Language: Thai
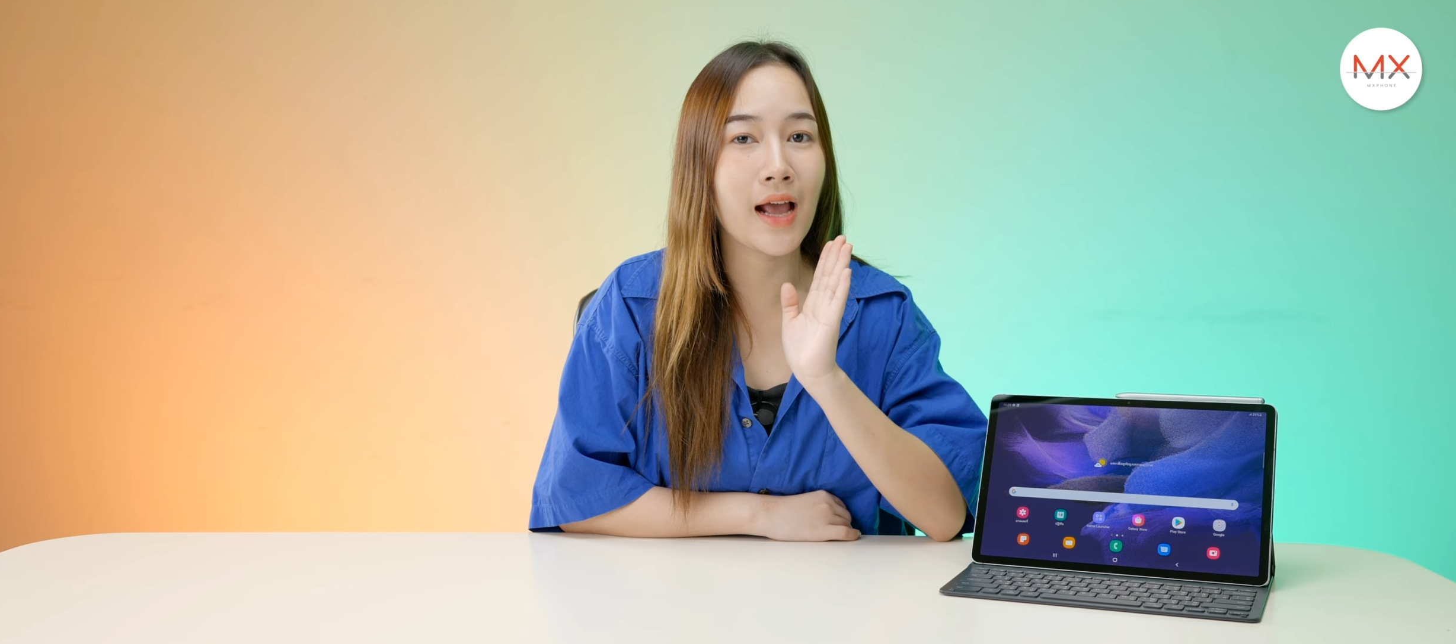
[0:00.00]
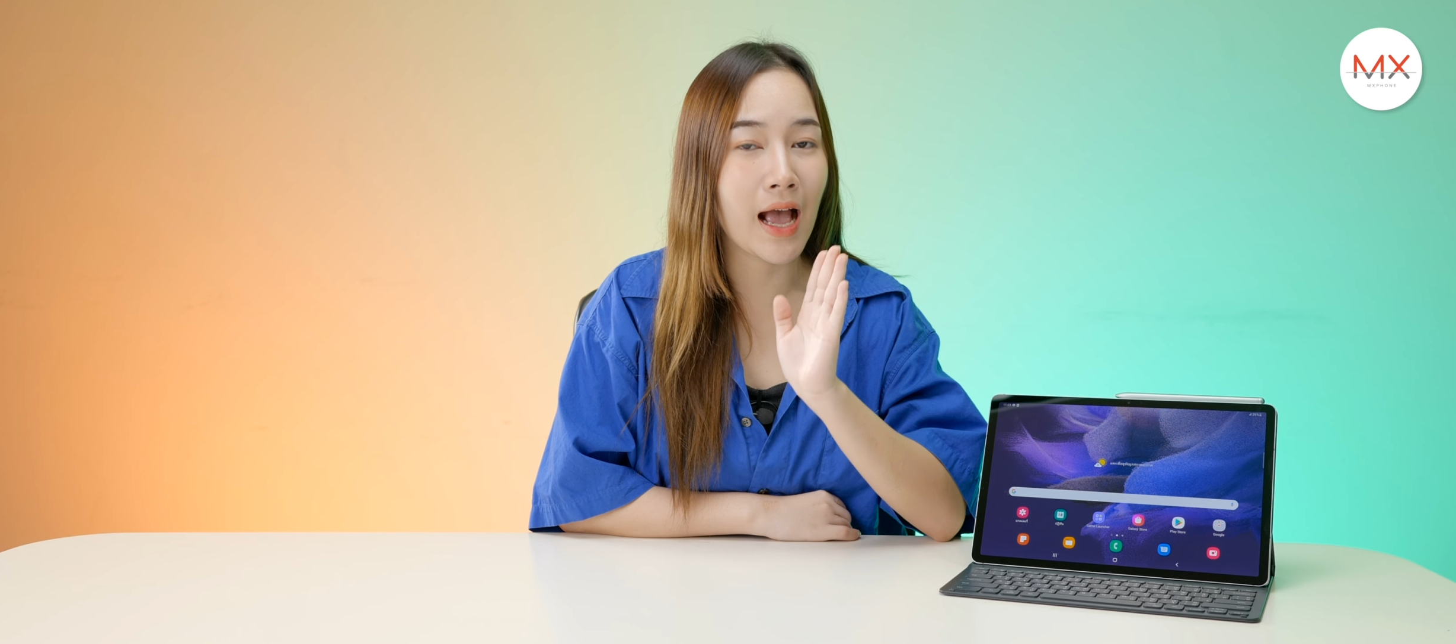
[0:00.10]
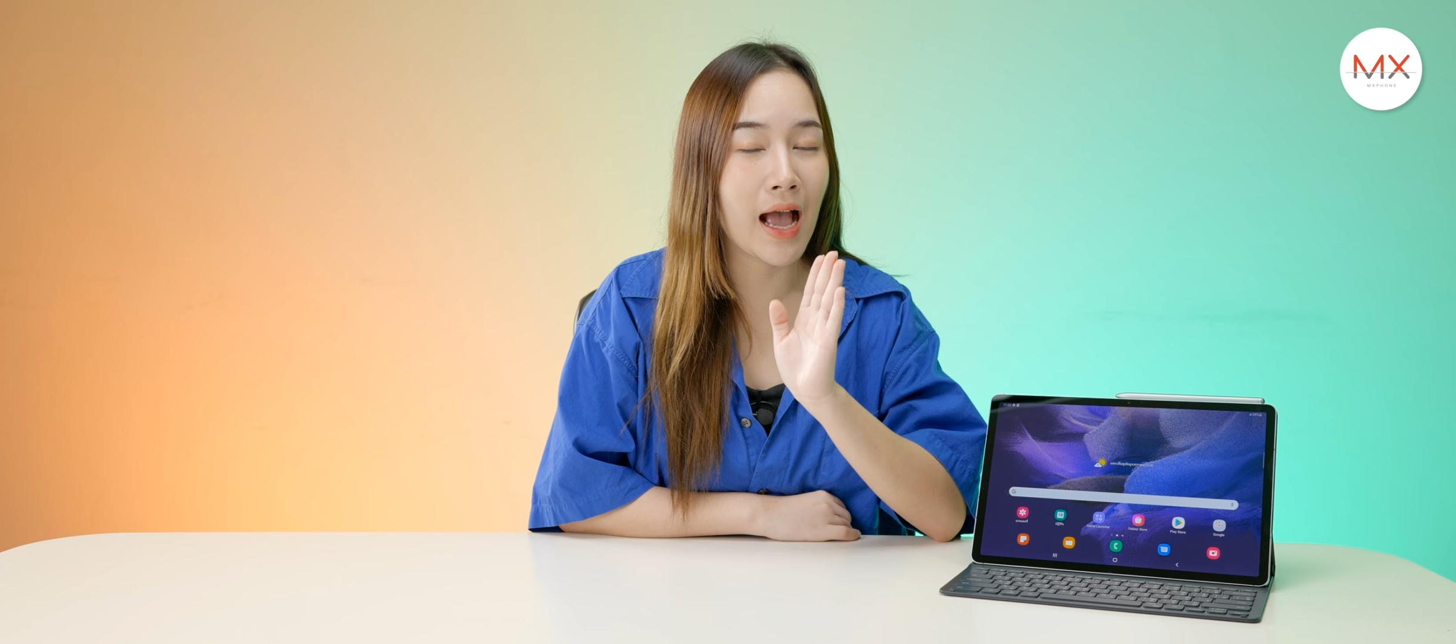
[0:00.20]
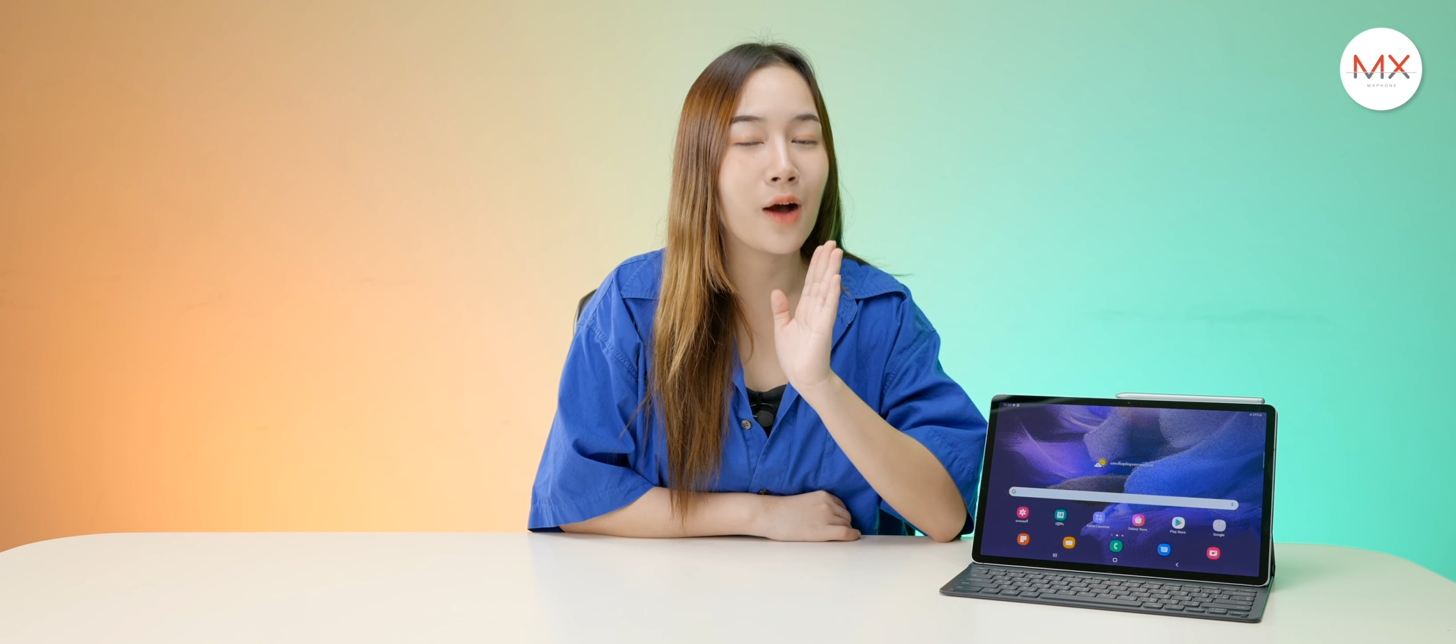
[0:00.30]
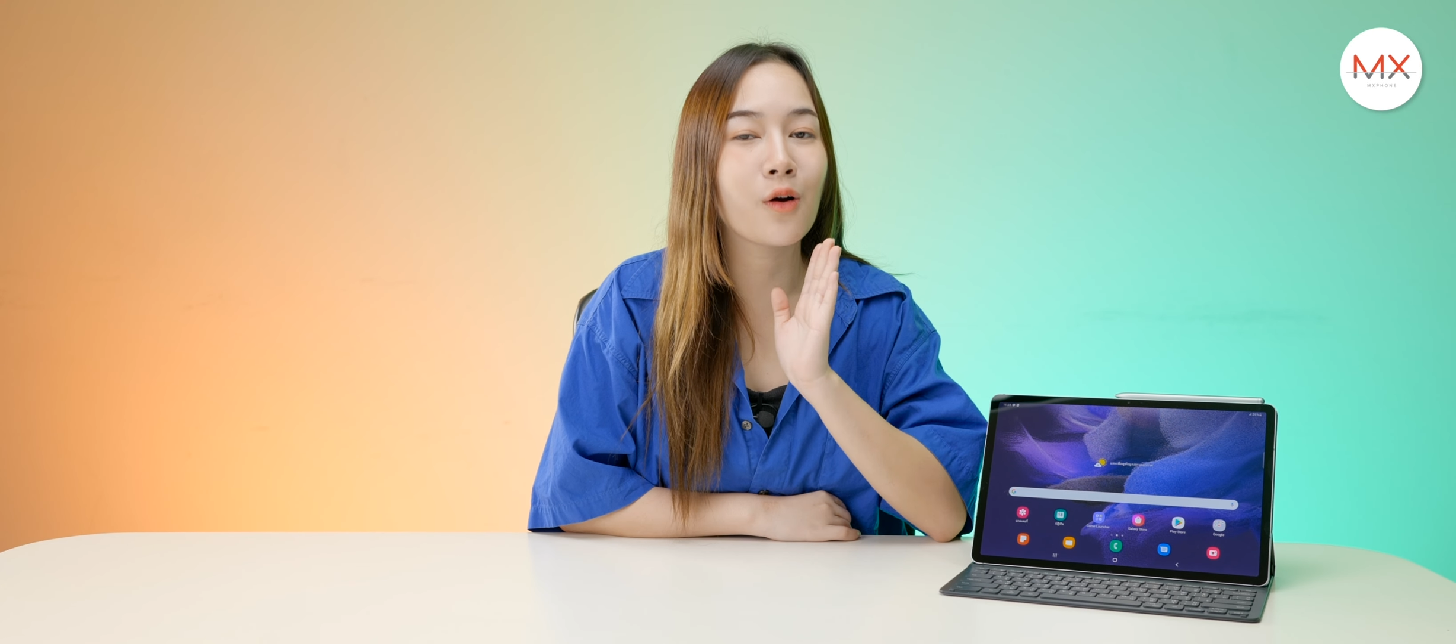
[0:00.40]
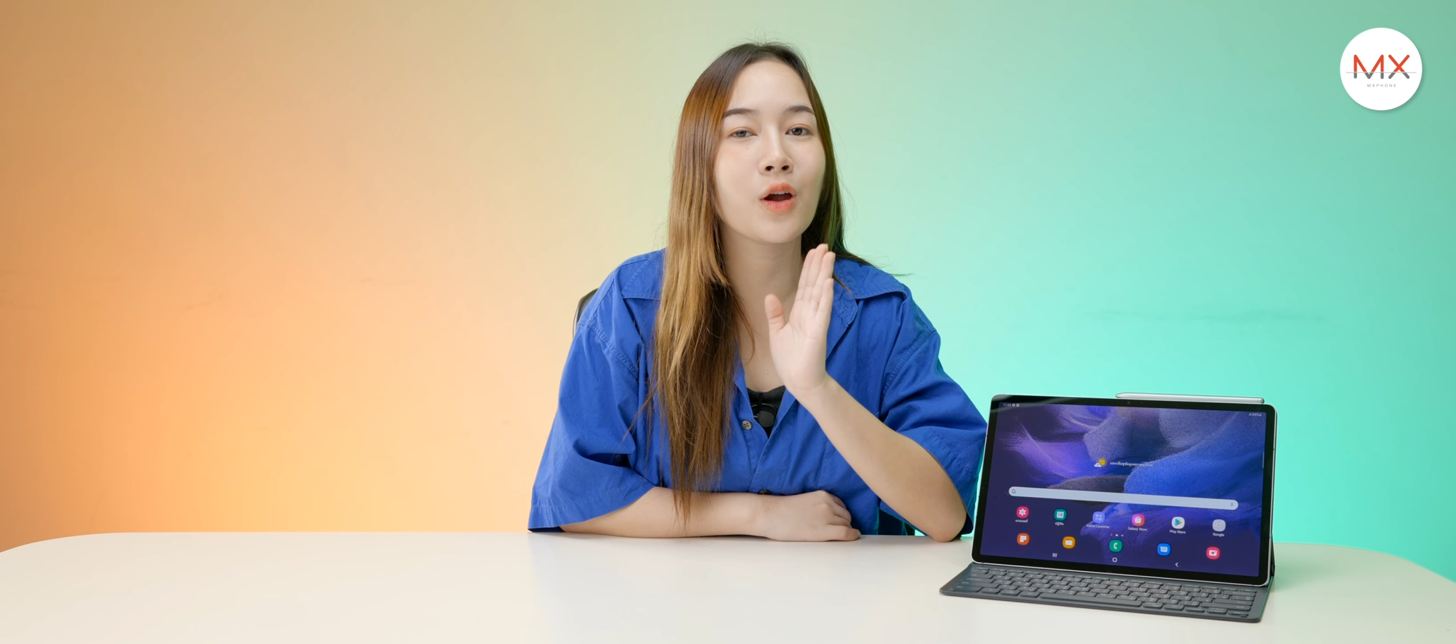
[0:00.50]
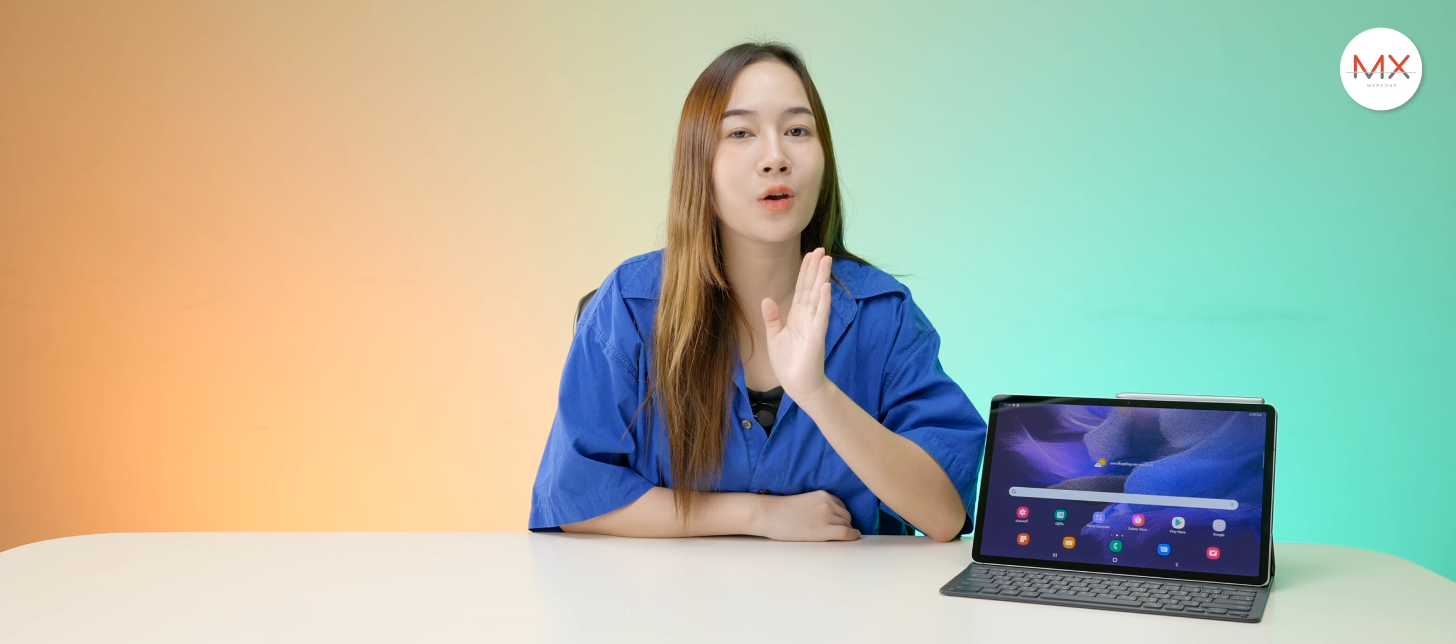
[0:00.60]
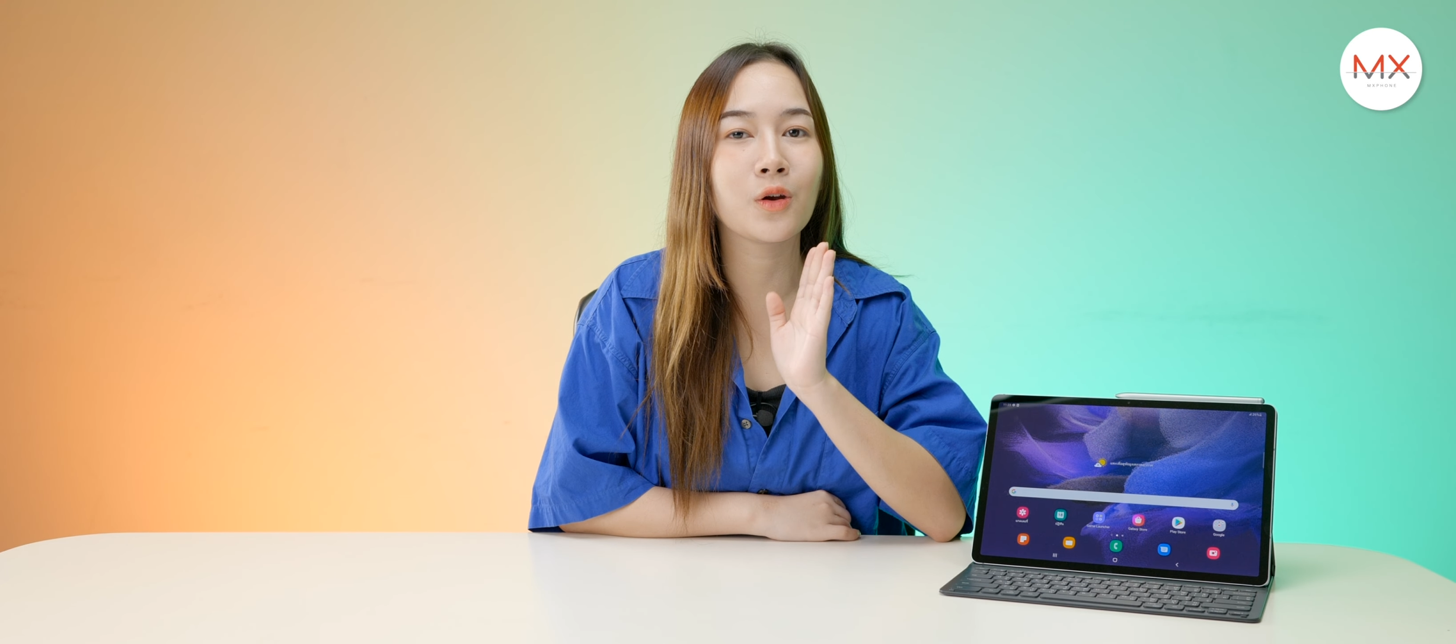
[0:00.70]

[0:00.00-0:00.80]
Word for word: ราคาเขาก็